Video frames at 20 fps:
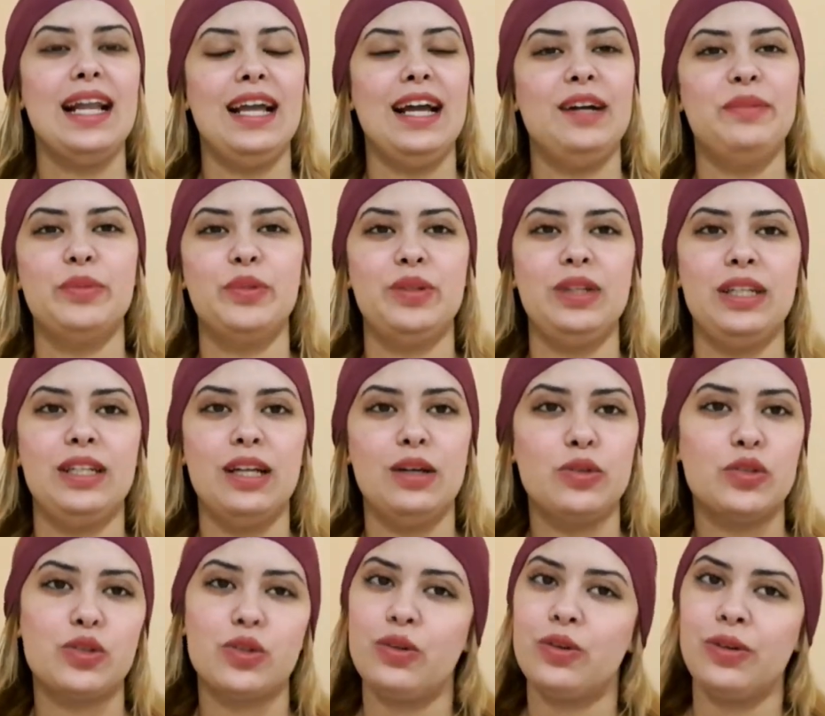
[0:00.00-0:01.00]
الحمد لله
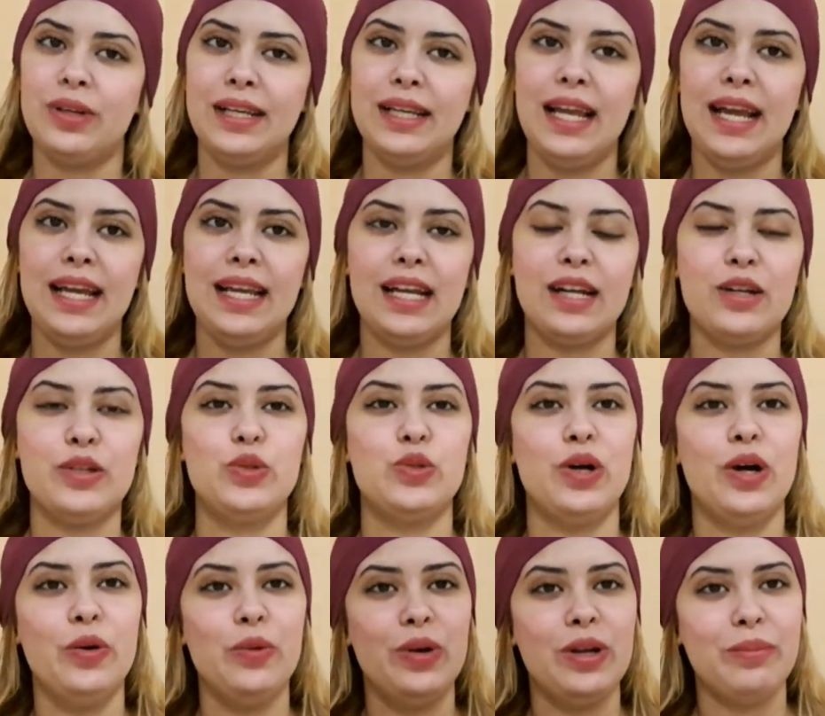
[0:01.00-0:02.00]
وشكرا لله الا
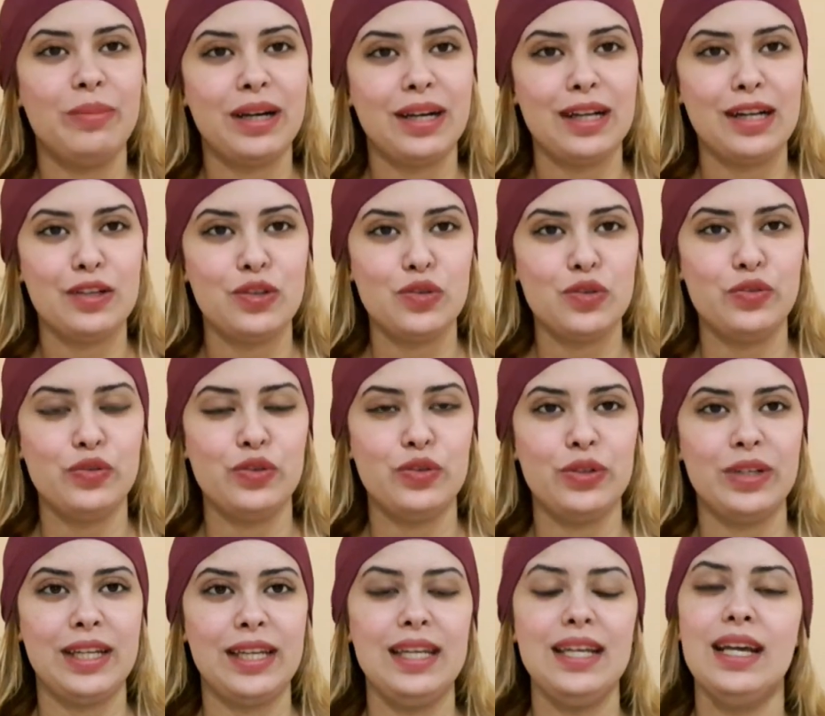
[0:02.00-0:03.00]
كنتو اول مره
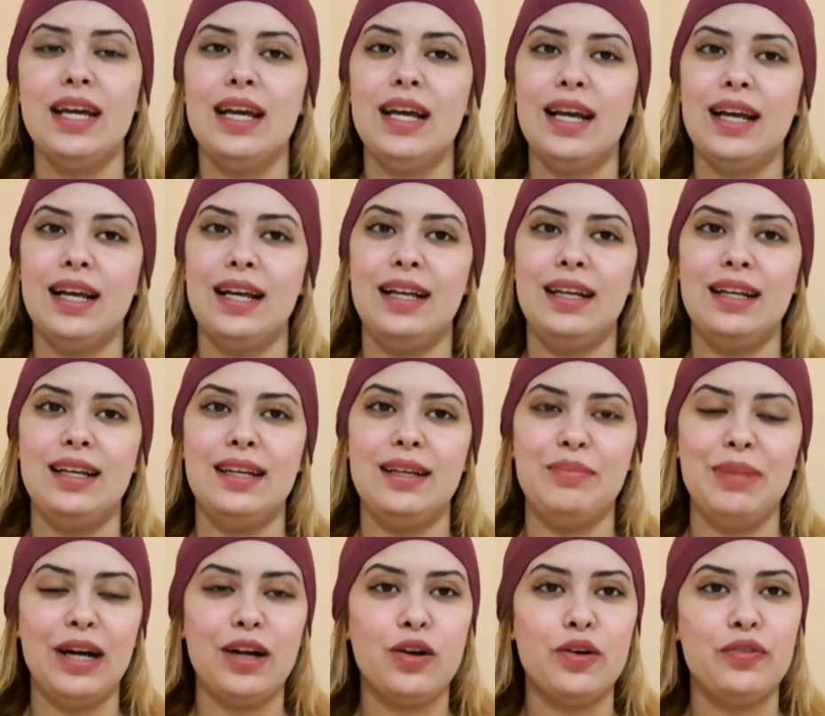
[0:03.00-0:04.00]
كتشوفوني
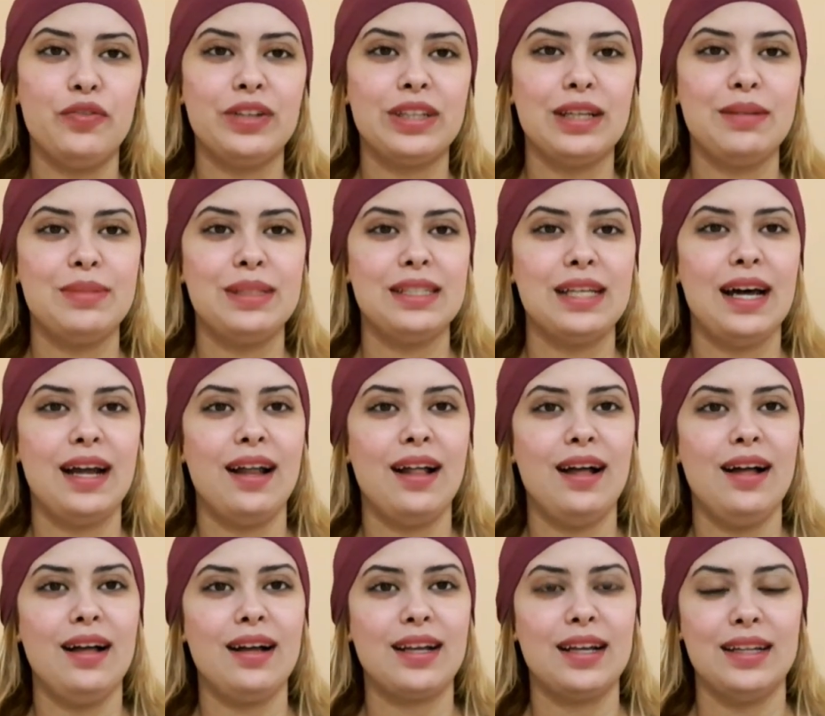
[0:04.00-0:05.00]
آه، معكم فاطمه
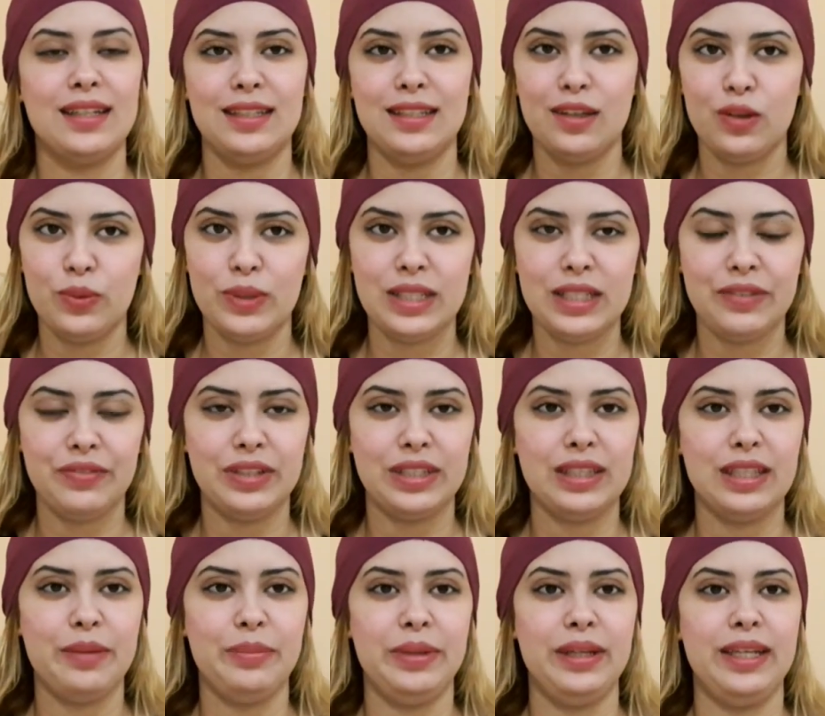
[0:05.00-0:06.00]
زهره كندير الوصفات
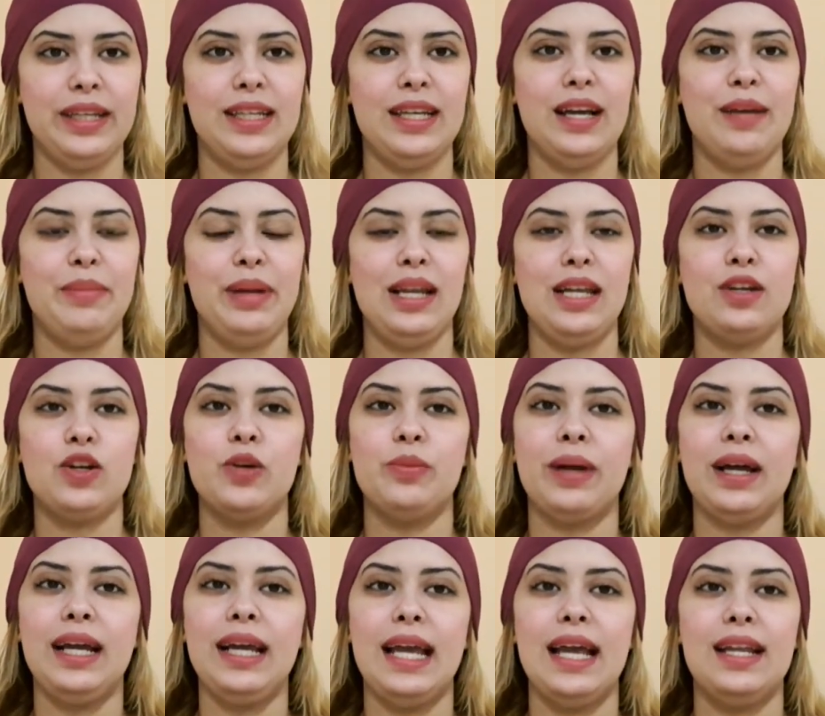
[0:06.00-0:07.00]
الطبيعيه ما
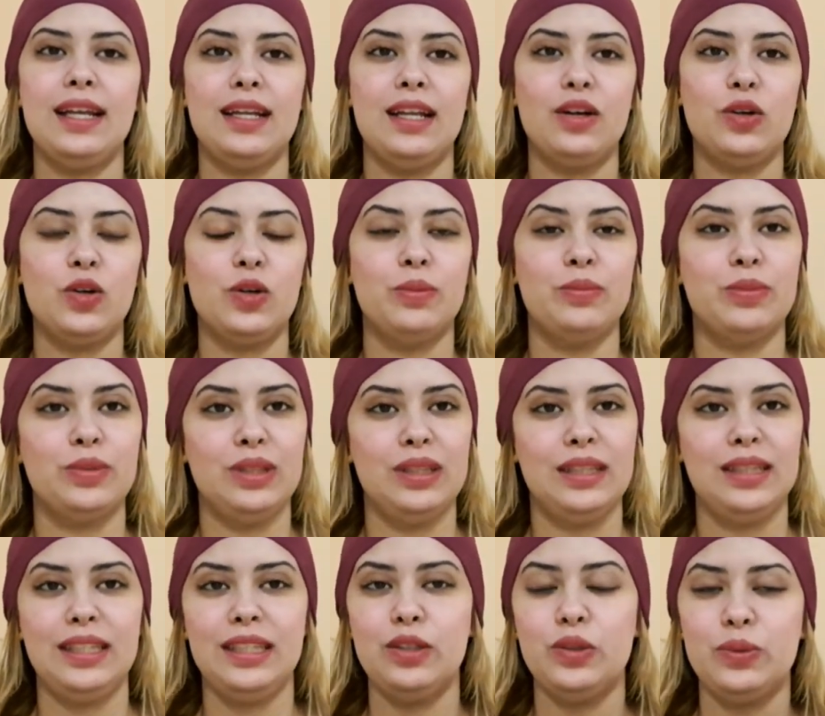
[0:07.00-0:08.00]
عليكم غير انكم
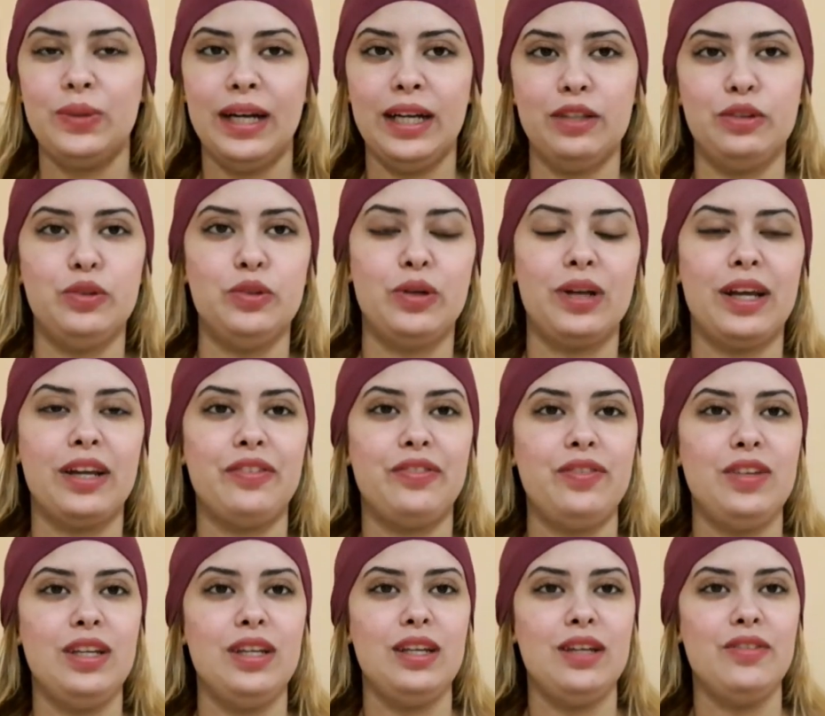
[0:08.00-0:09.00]
ديروا واحد الدوره
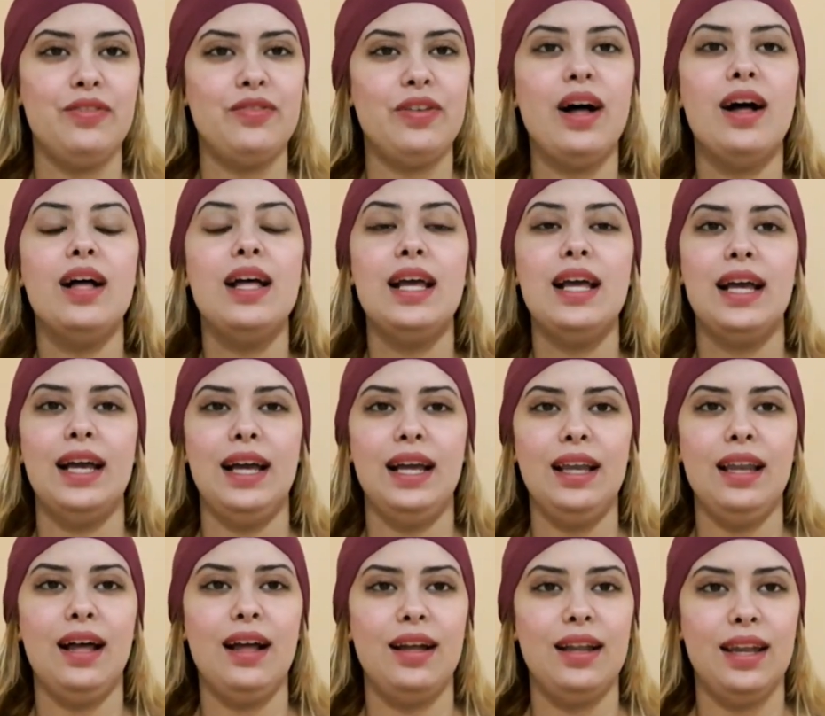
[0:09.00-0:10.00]
خفيفه
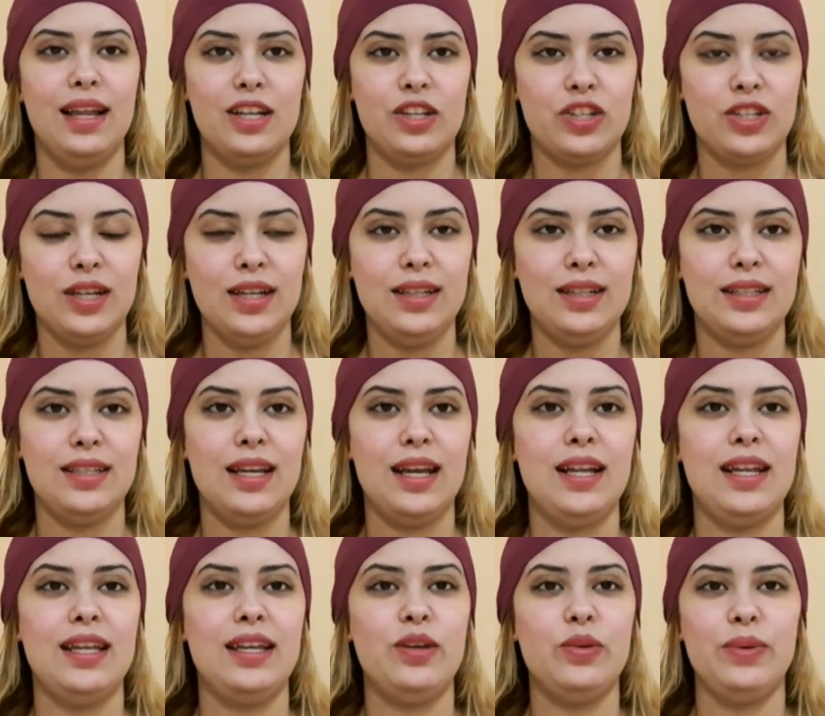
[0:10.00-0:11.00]
على لاشين
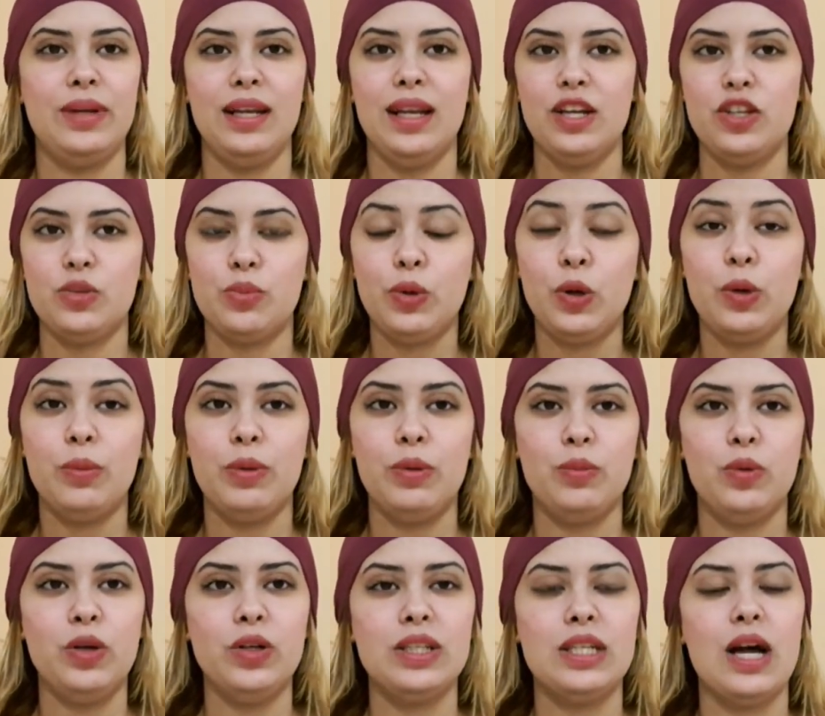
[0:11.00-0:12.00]
ديالي ويلا عجبكم
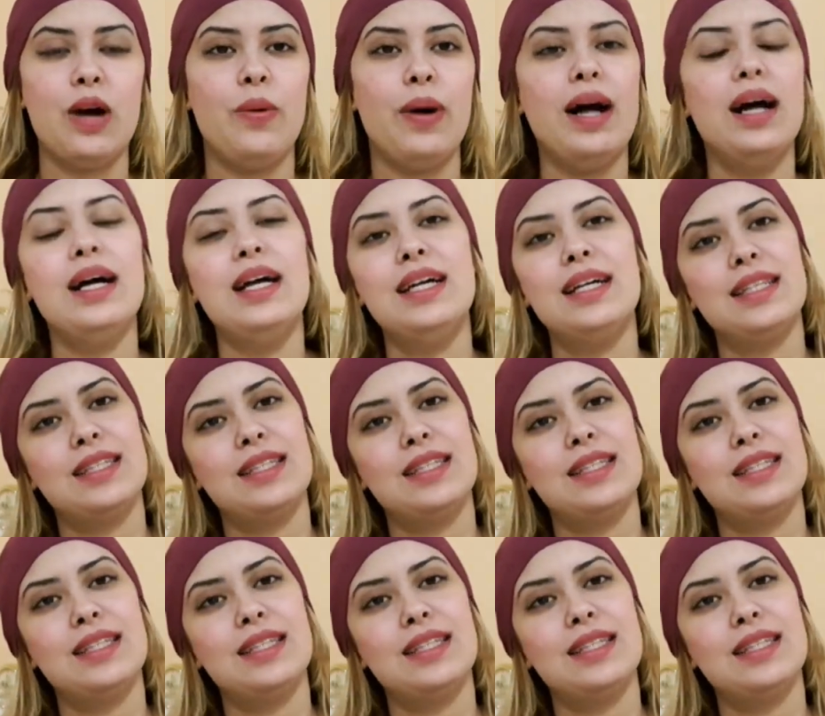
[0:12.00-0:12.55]
المحتوى